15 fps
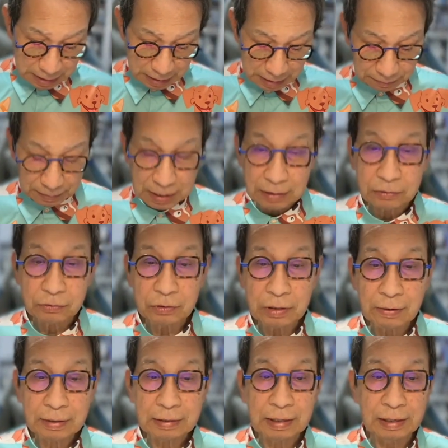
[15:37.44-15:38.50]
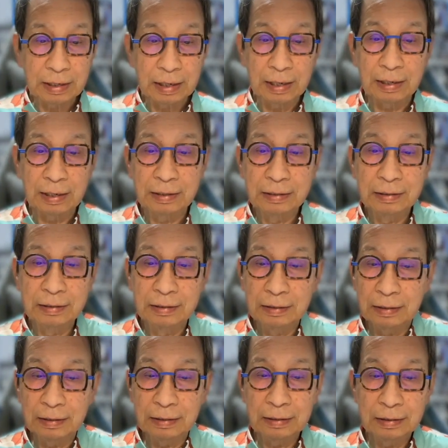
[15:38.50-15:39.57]
まあ、そんなわけでね、
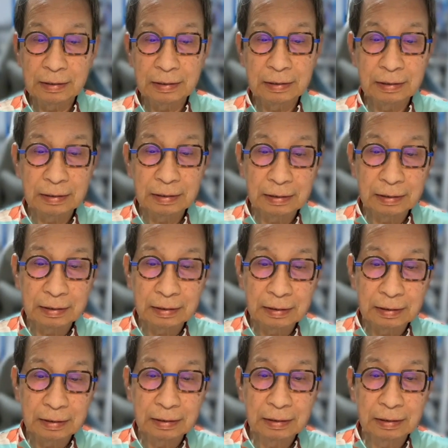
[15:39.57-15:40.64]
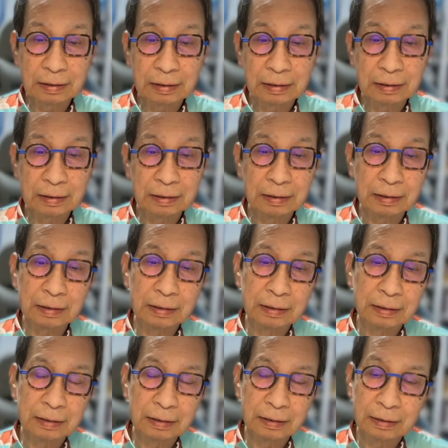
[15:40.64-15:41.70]

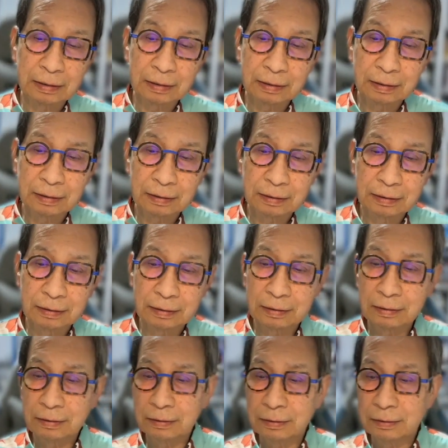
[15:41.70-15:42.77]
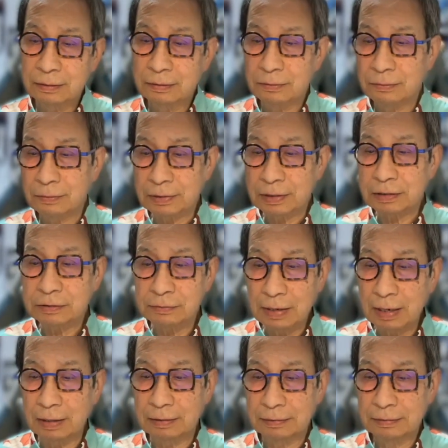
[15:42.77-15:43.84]
えー、私
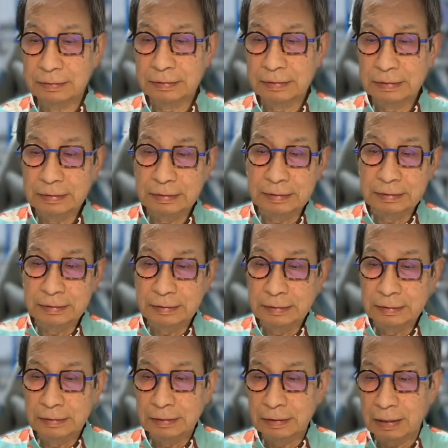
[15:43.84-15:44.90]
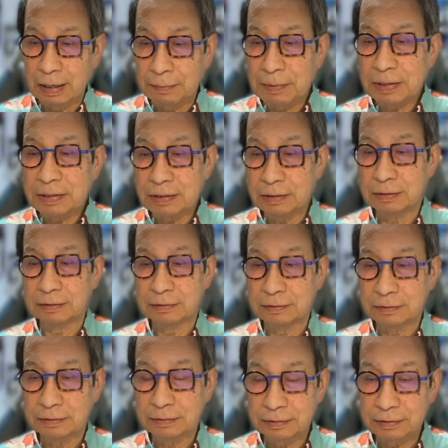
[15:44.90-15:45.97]
は、あまり、
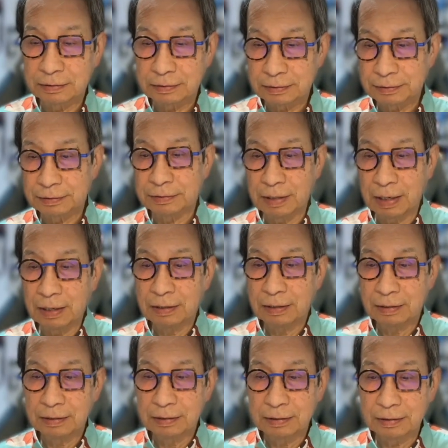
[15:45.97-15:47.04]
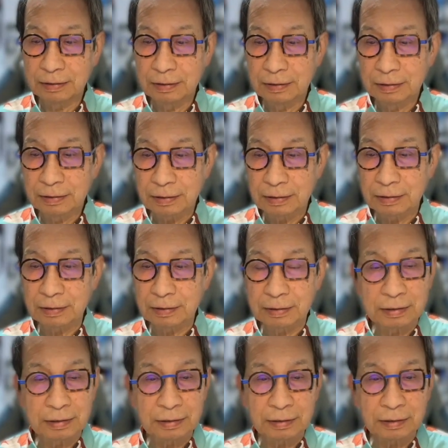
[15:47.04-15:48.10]
ね、
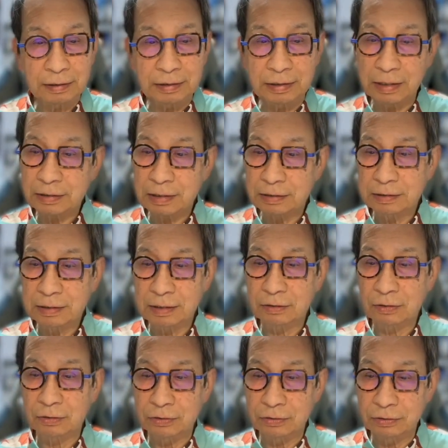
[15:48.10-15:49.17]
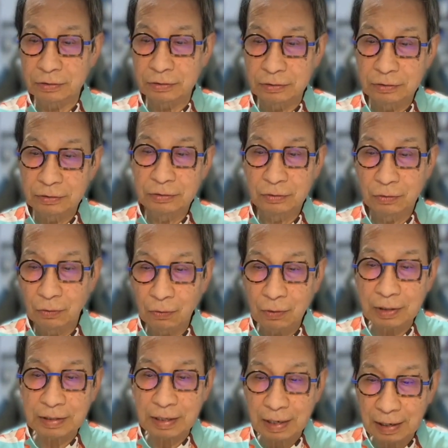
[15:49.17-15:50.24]
北先生というお
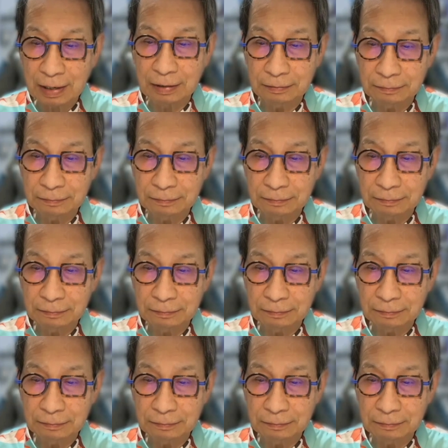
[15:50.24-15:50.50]
方が